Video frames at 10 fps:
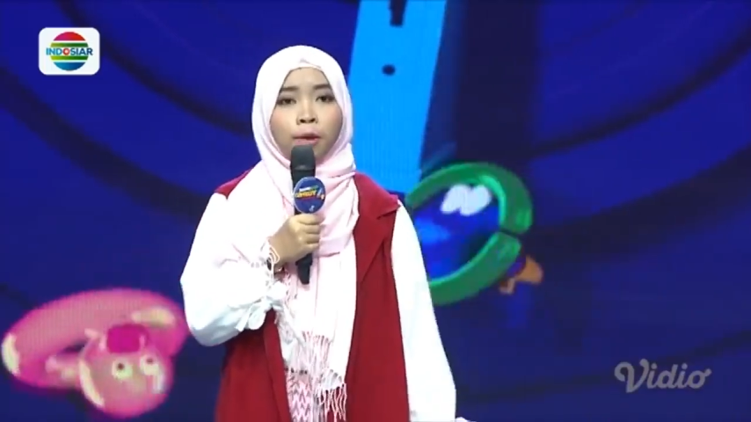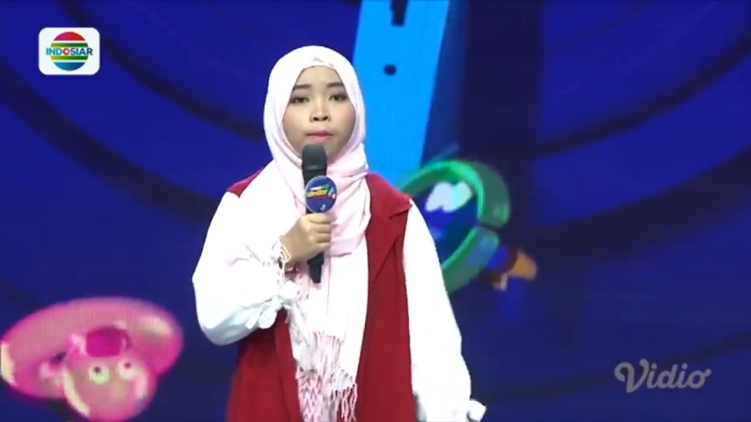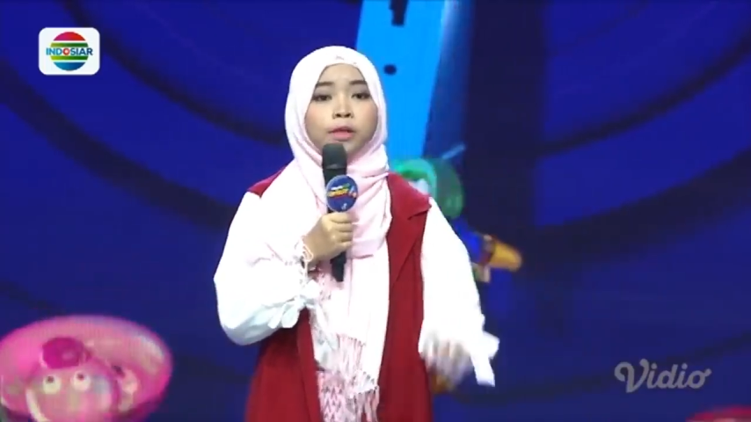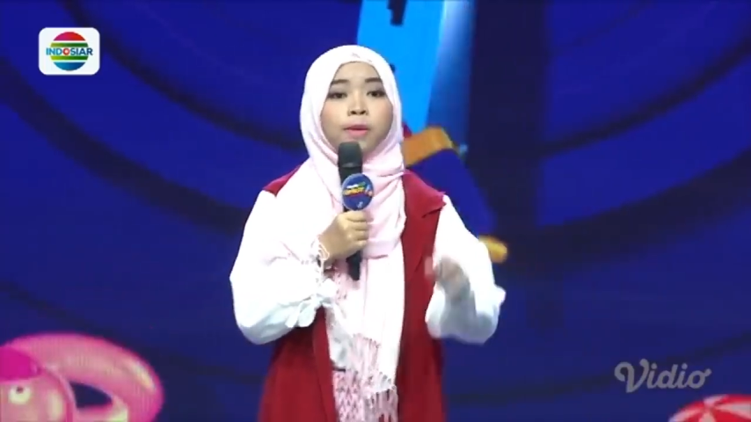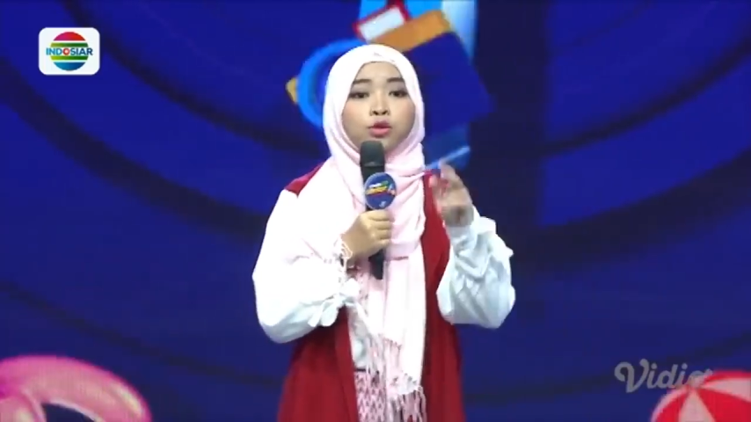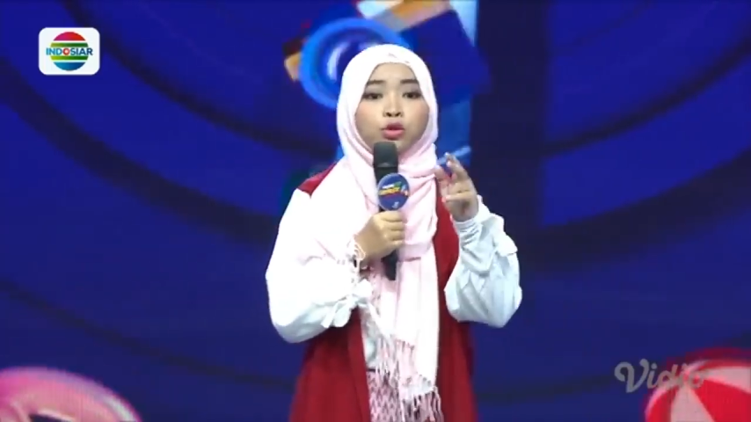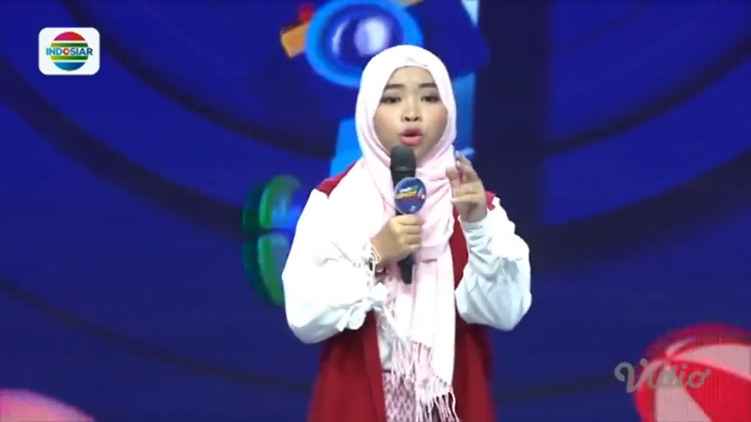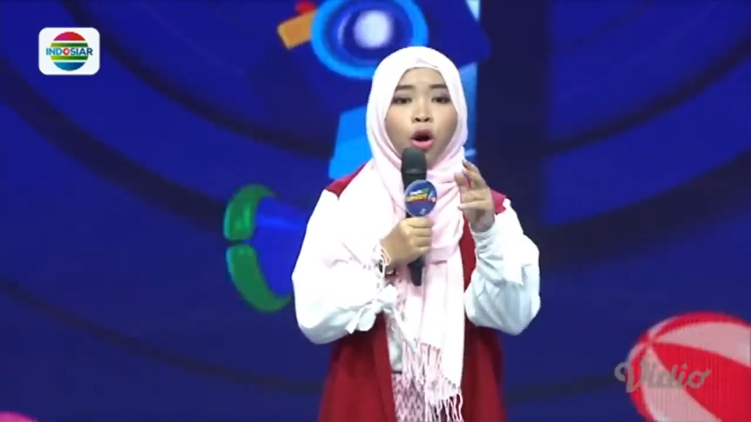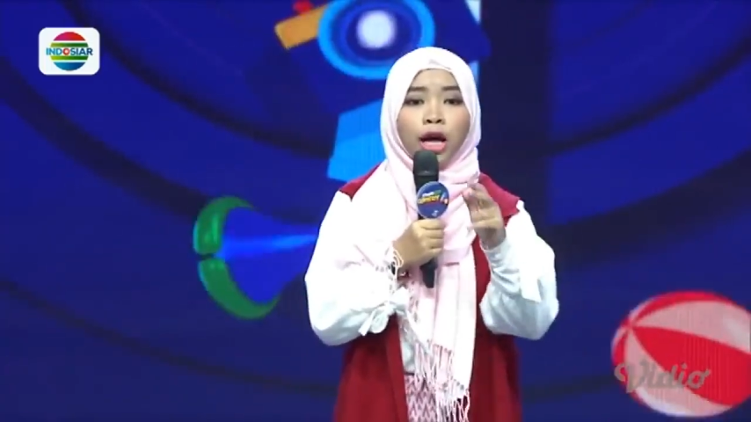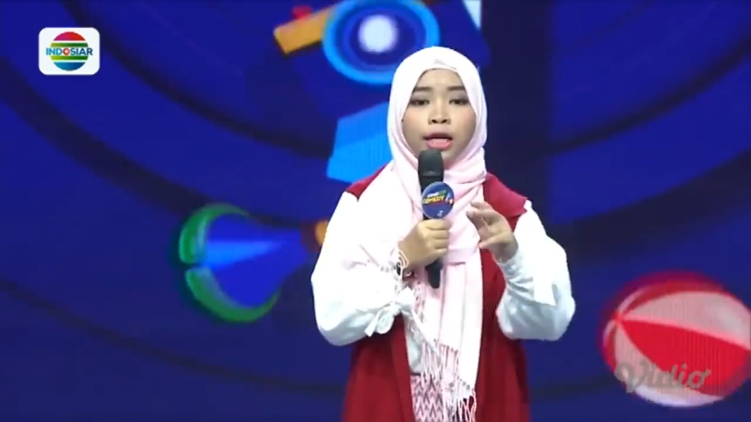Pas masuk
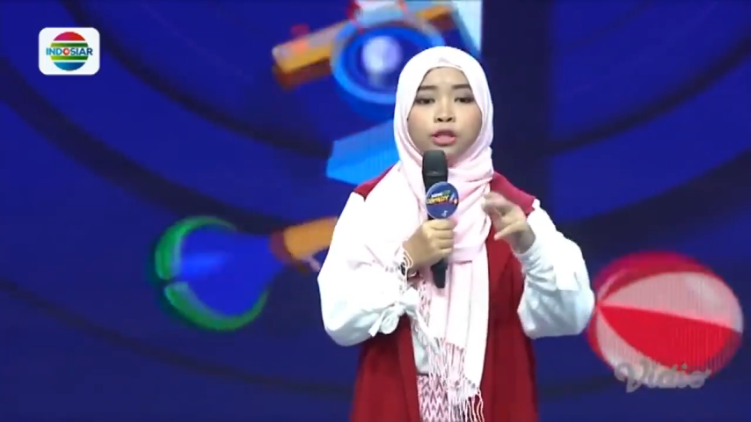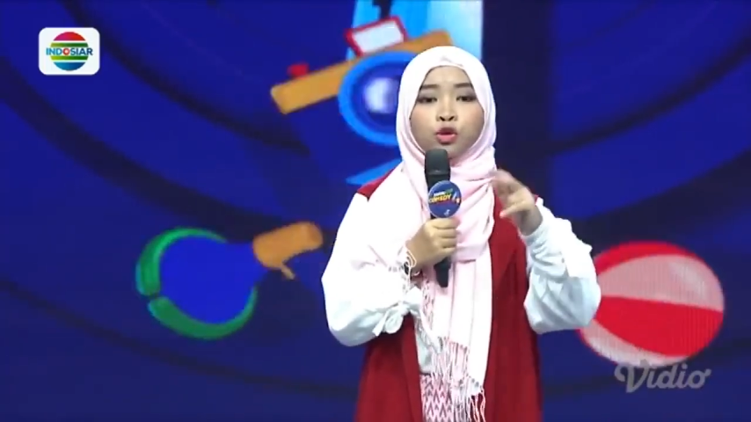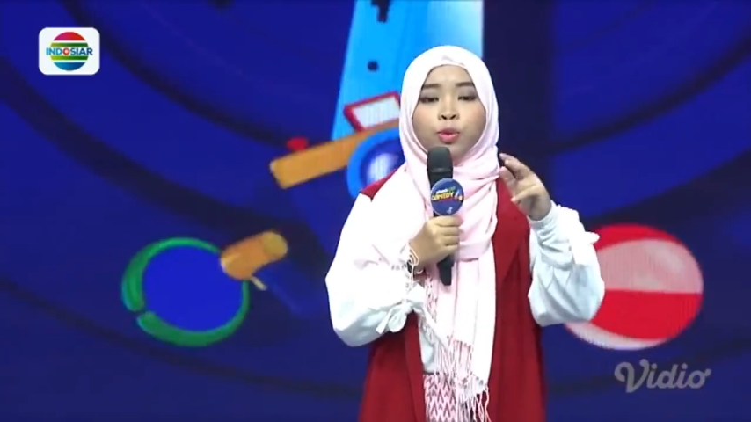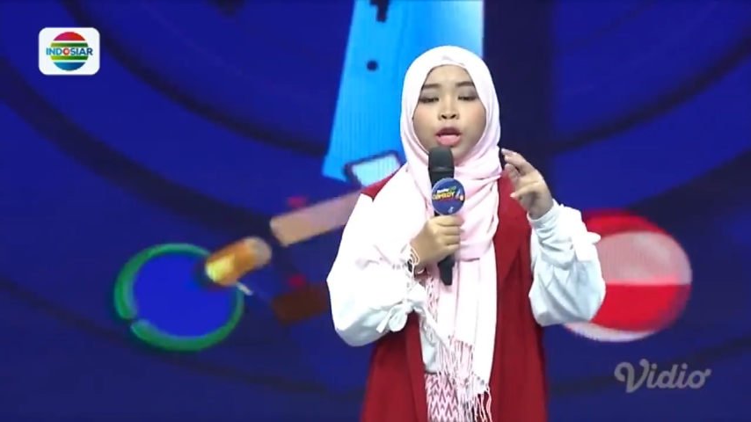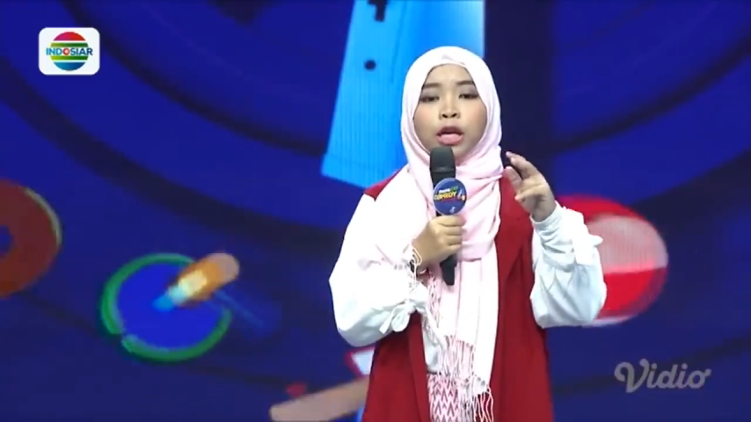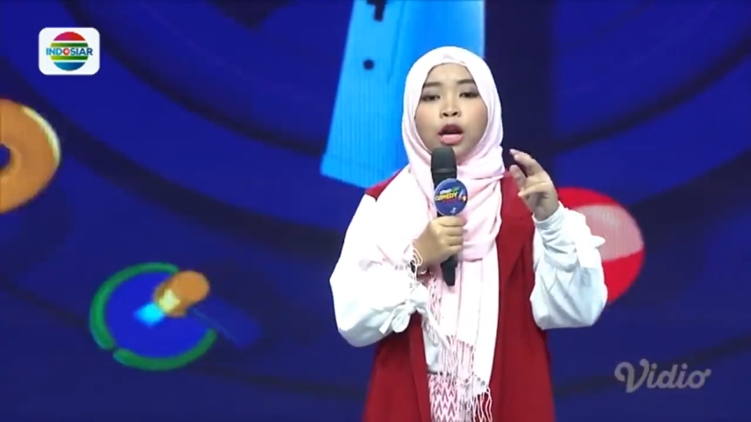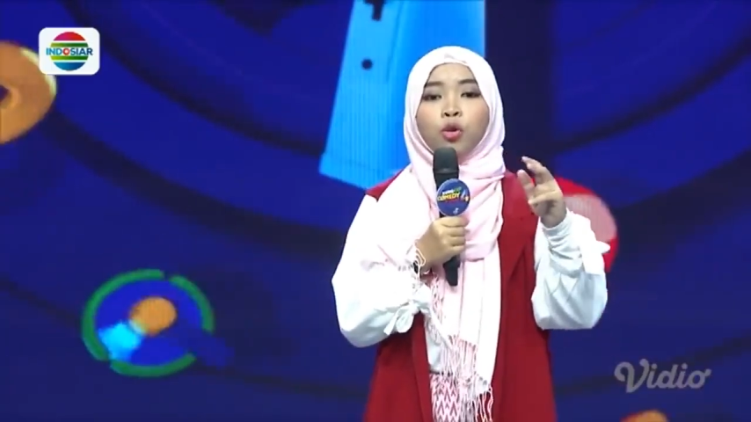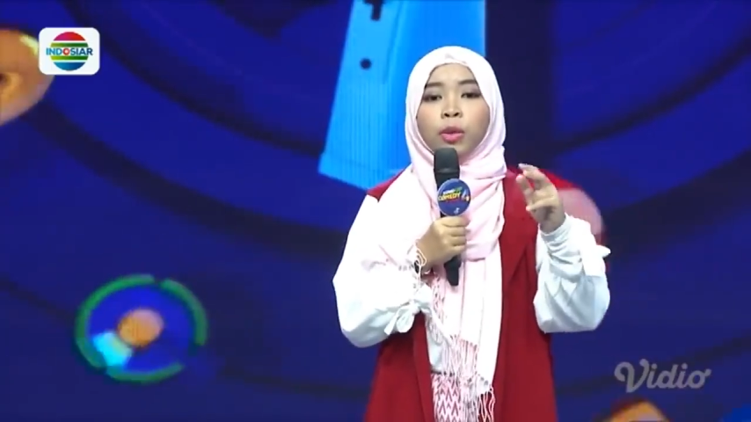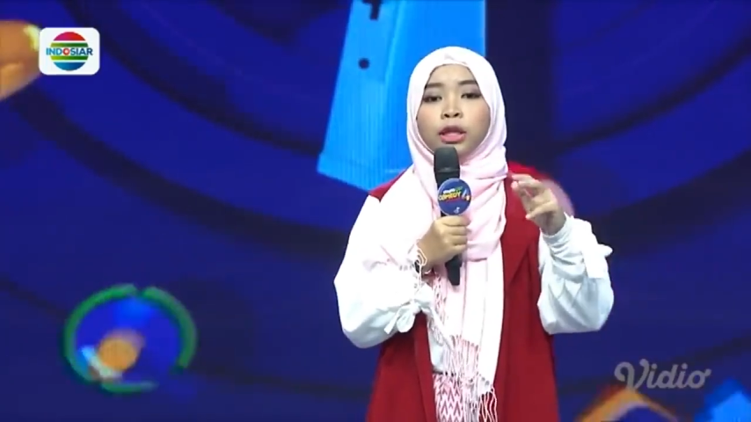sekolah disuruh bikin rangkuman